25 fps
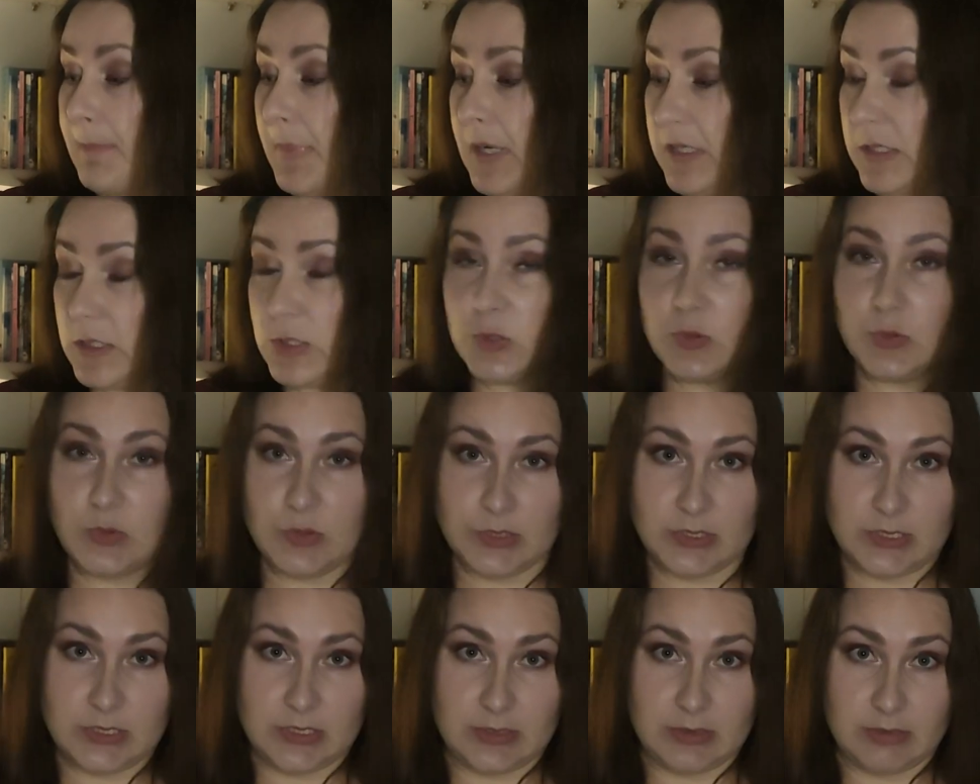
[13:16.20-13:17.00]
По
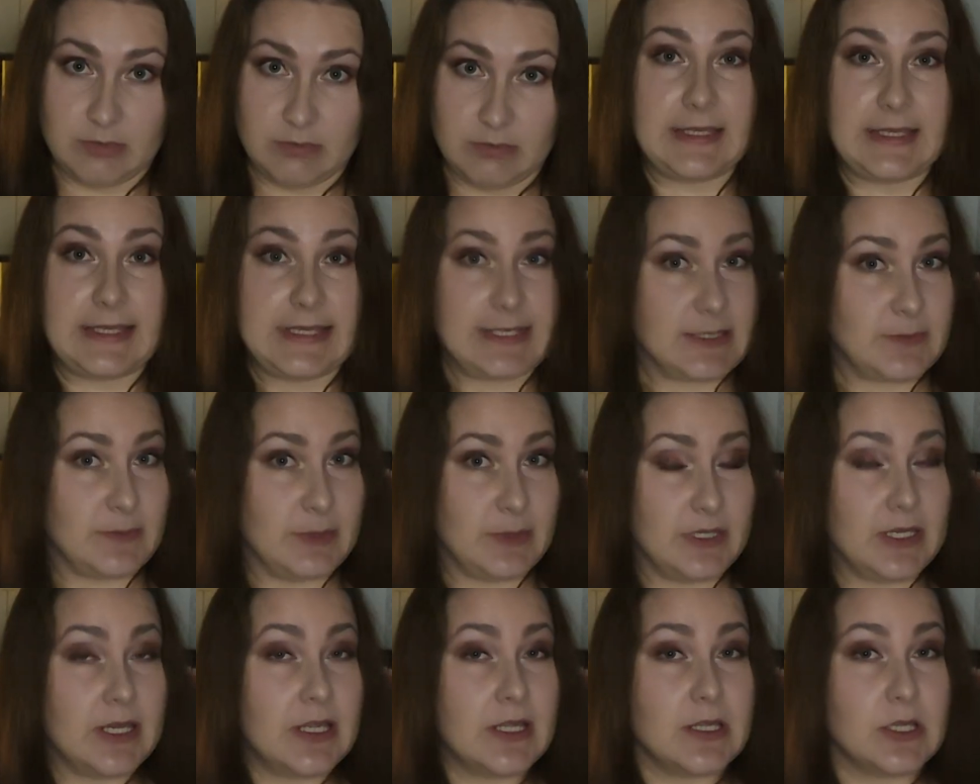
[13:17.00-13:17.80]
сути,
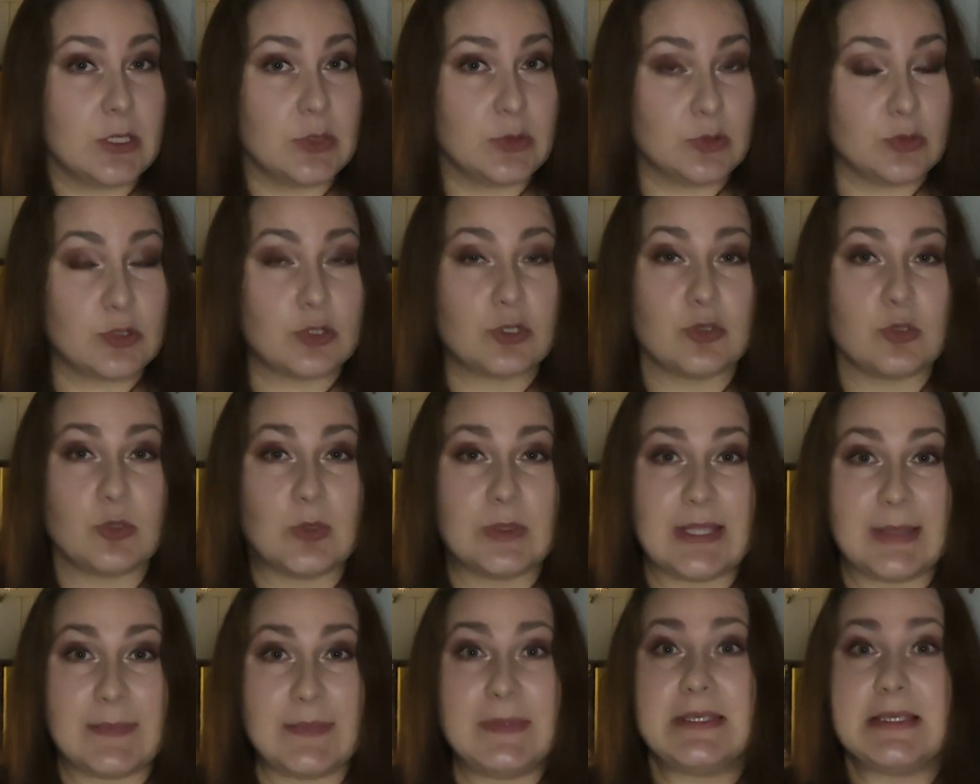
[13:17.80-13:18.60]
несмотря на то,
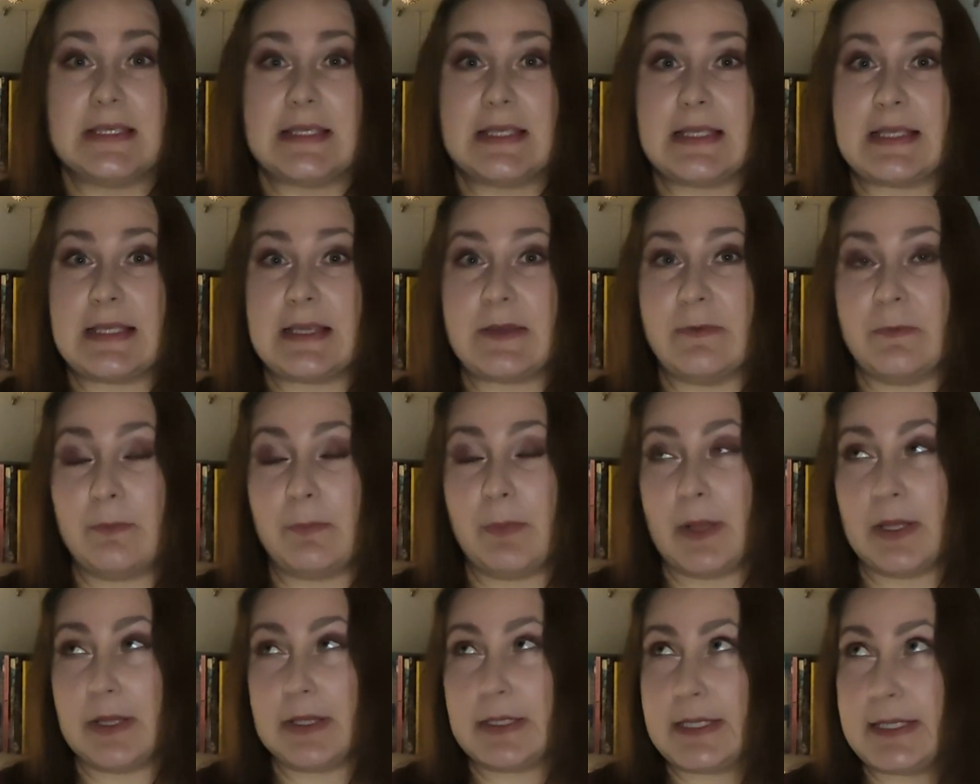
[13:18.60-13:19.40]
что написана она
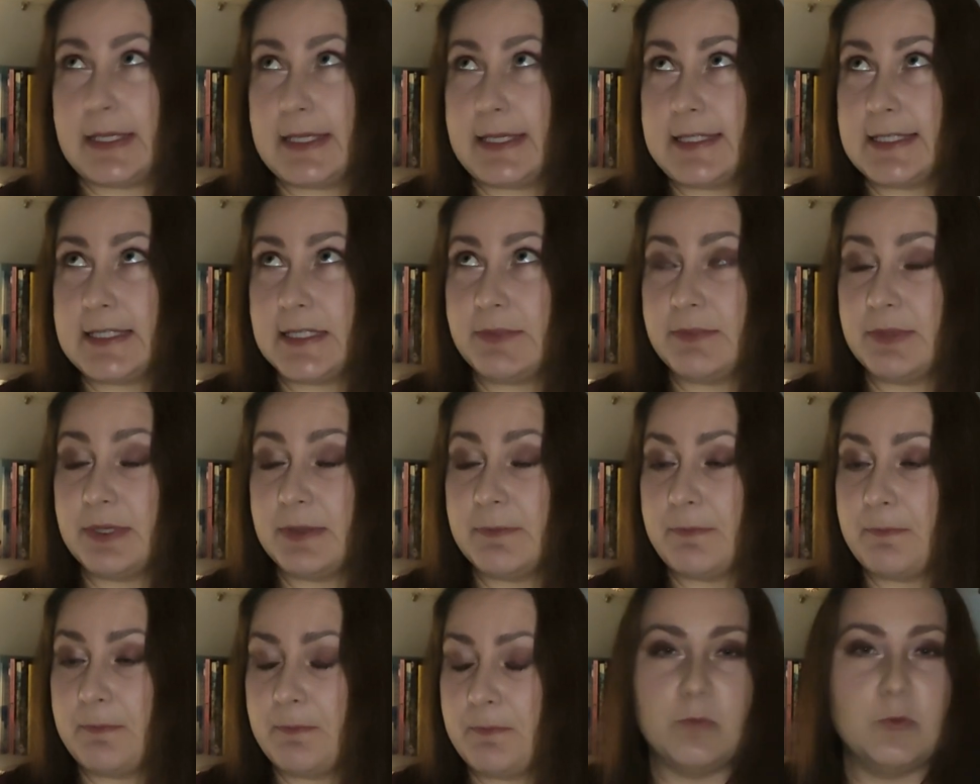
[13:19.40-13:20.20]
вполне
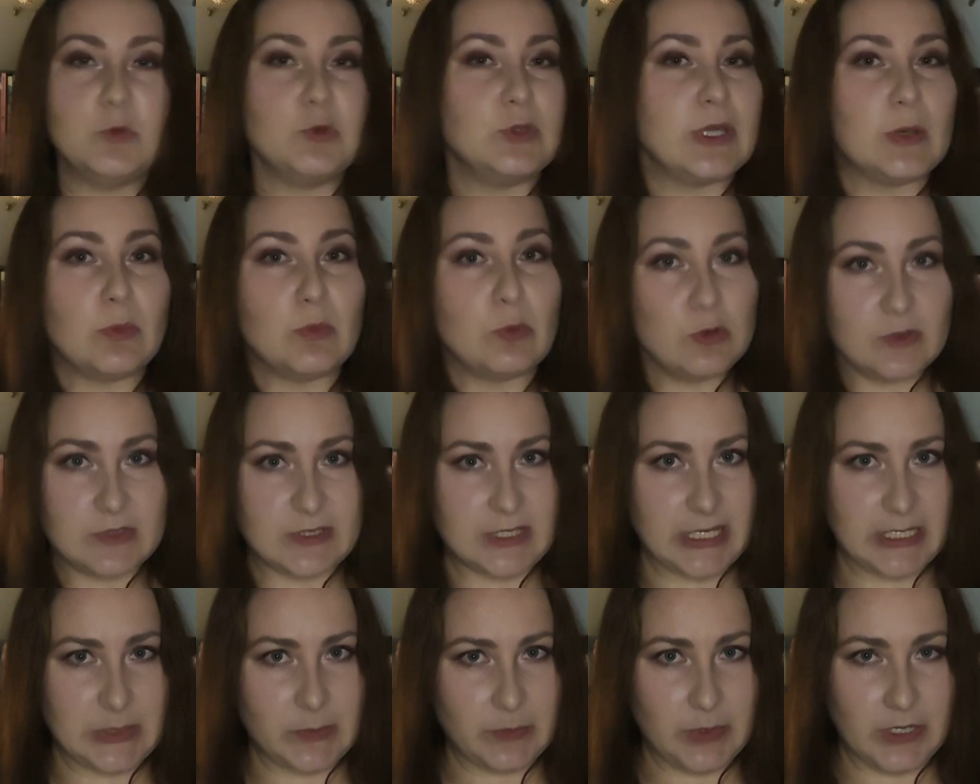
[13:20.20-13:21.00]
себе, ну, на мой
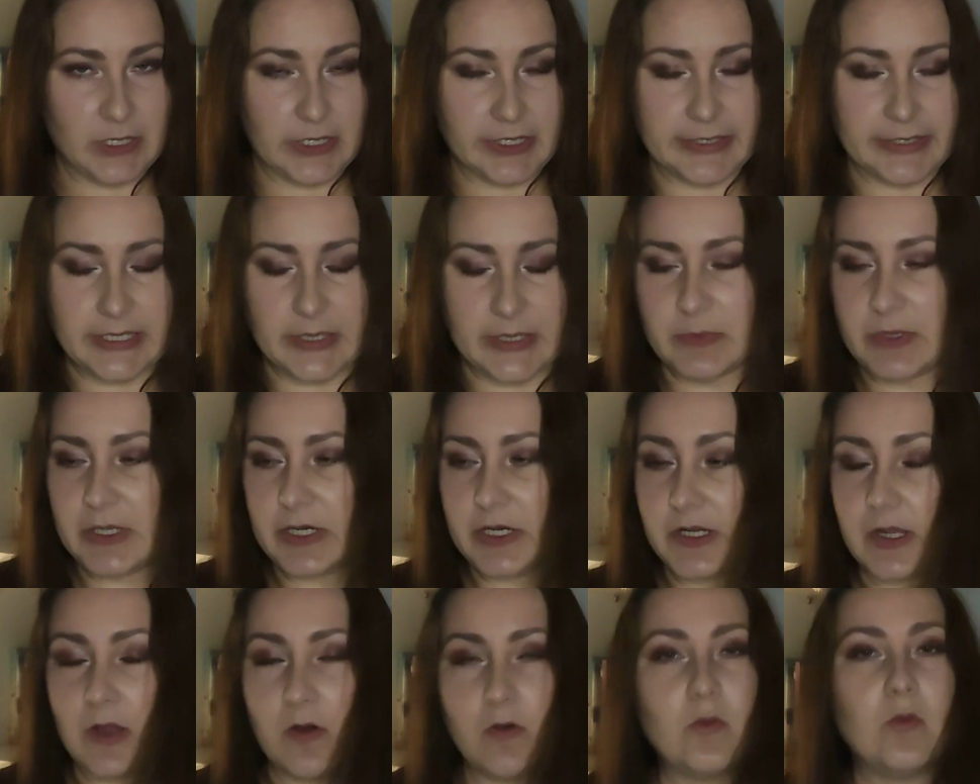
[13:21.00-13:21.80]
взгляд, по крайней мере,
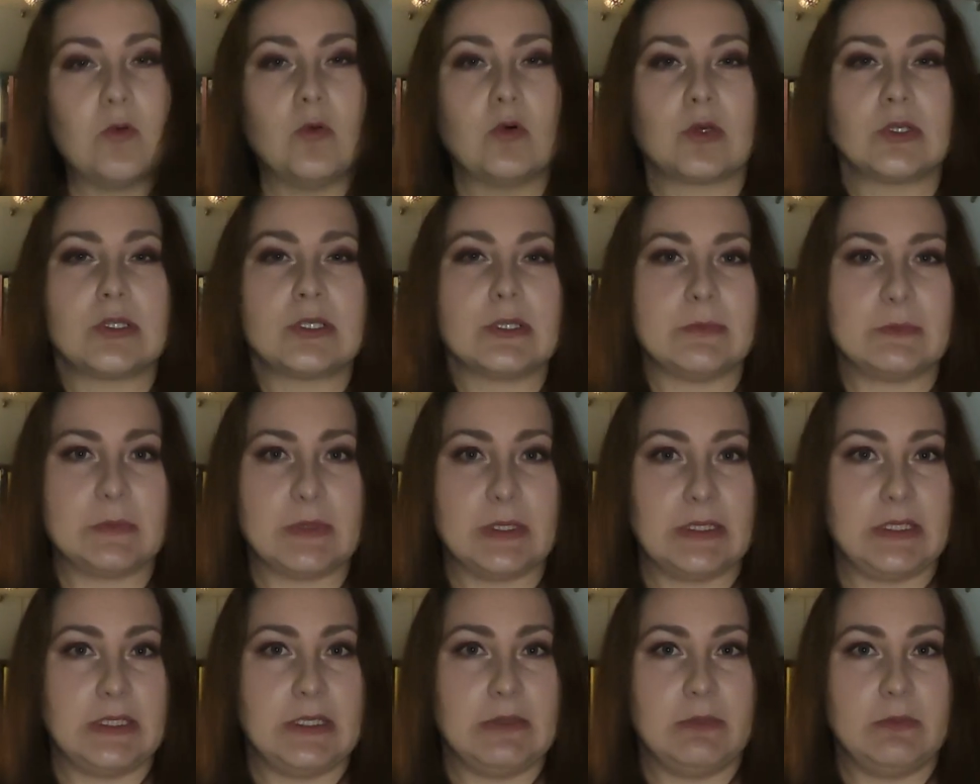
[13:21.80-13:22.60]
комфортным,
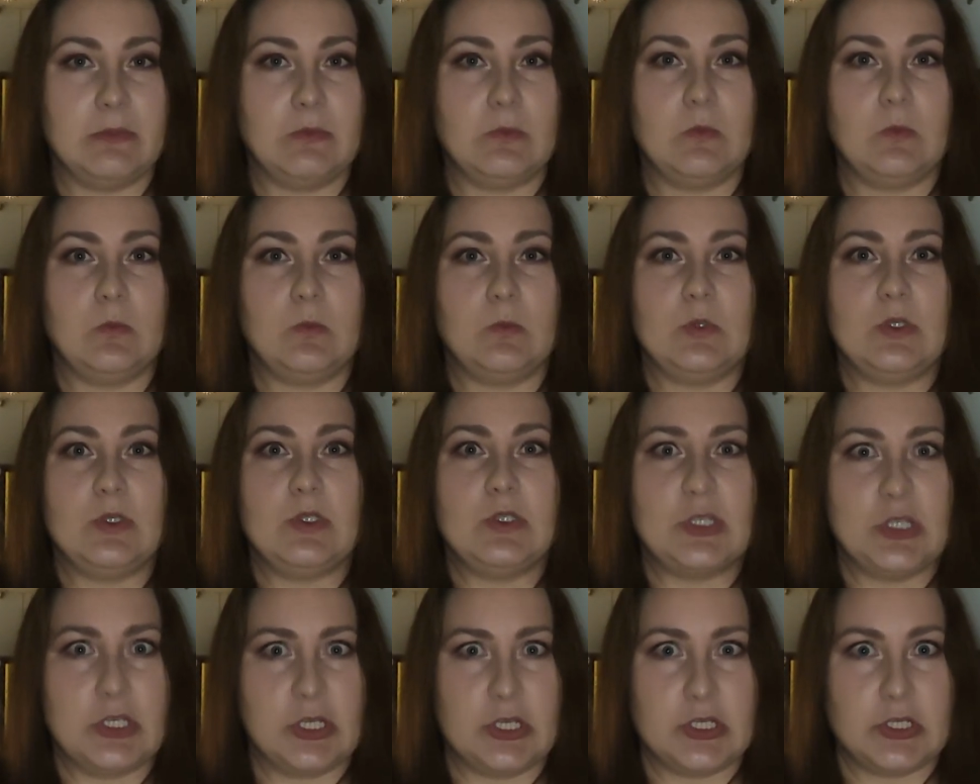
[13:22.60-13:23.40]
таким
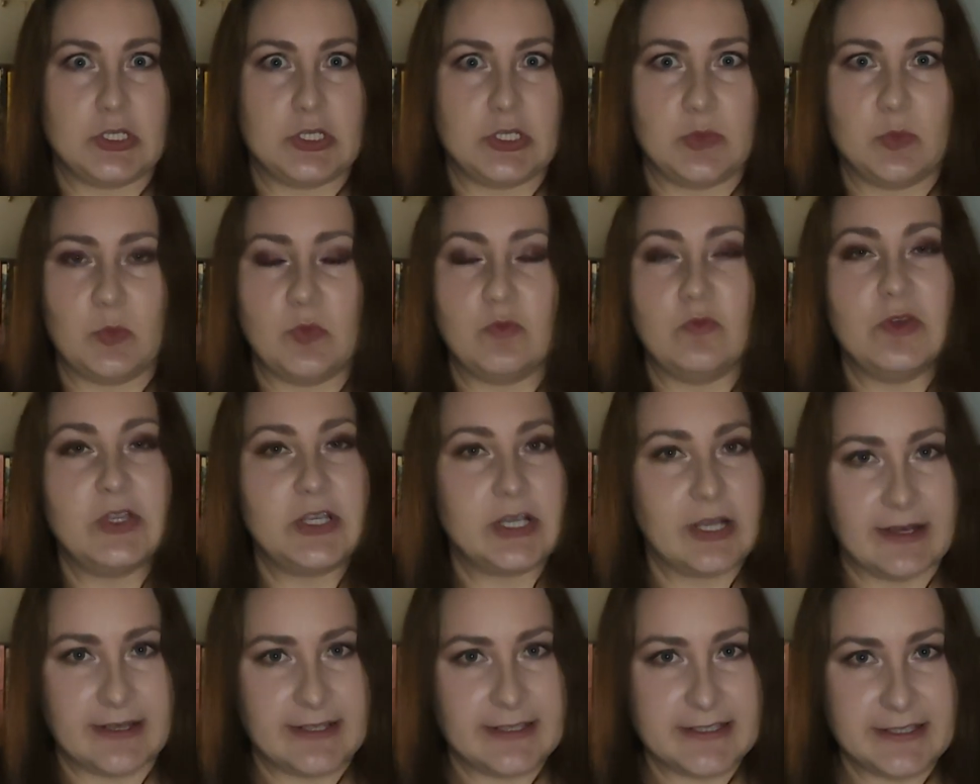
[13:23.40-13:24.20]
интересным,
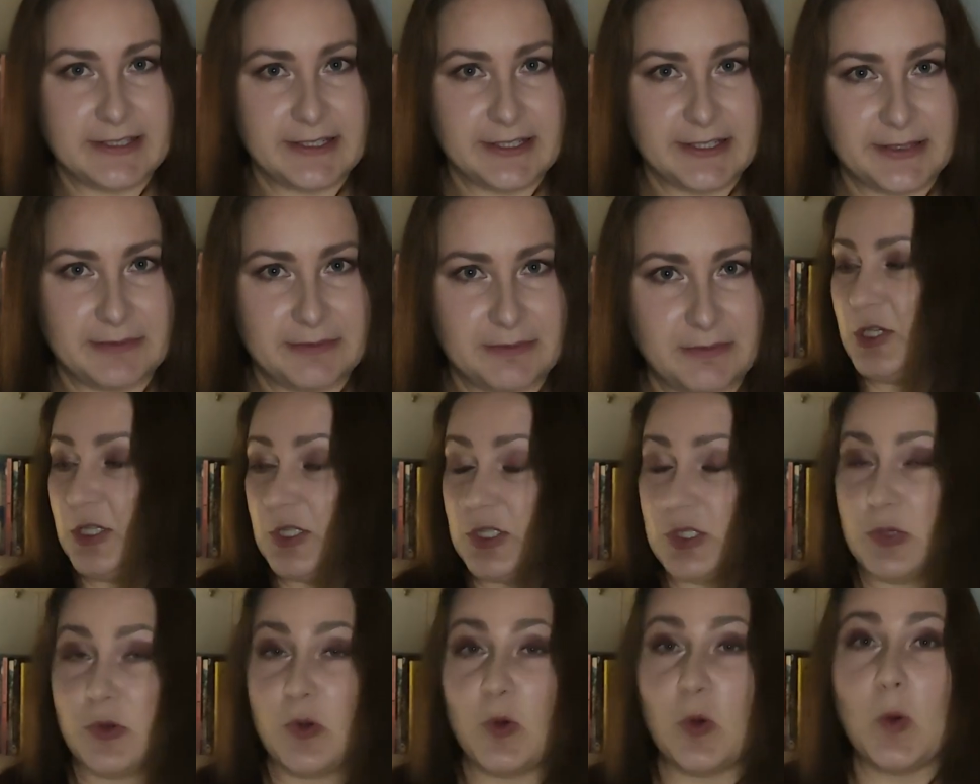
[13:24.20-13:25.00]
увлекательным
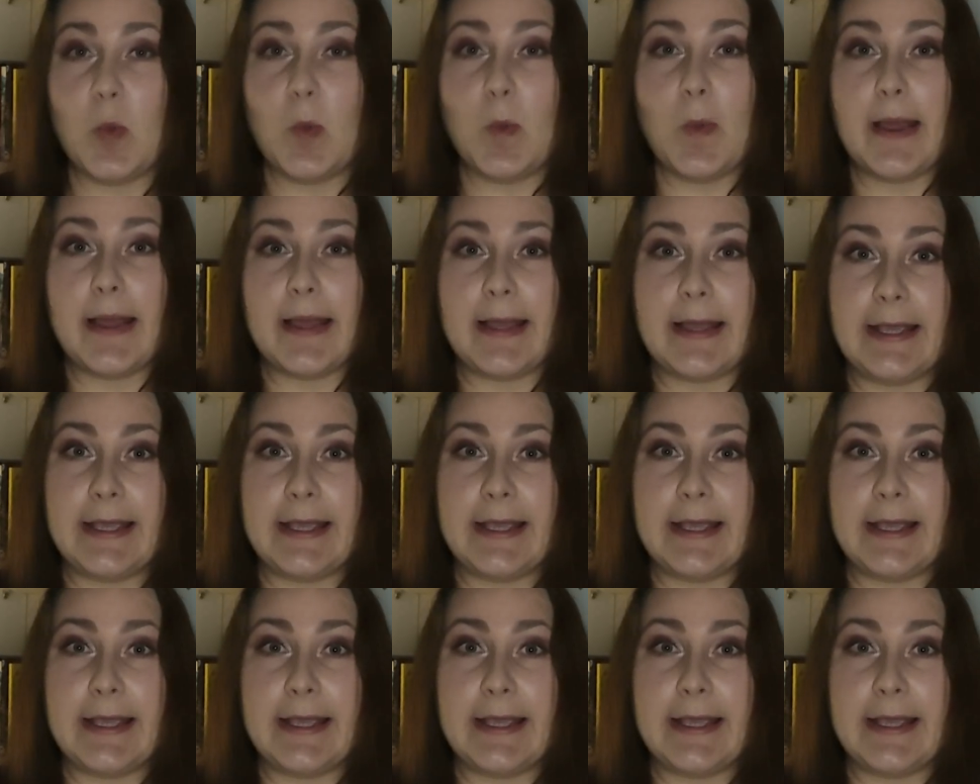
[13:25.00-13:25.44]
языком,